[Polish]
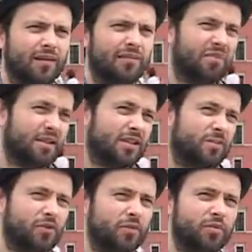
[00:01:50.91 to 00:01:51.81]
w jakiś
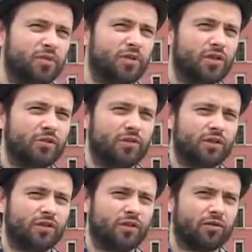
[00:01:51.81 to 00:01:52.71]
sposób przyczynił się
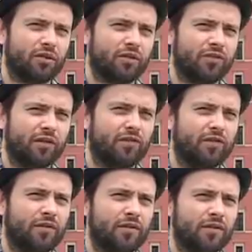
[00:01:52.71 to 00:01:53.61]
do tego, że w tej
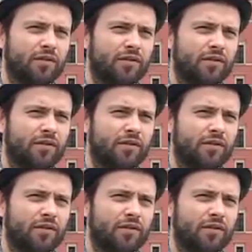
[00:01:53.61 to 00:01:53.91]
chwili e,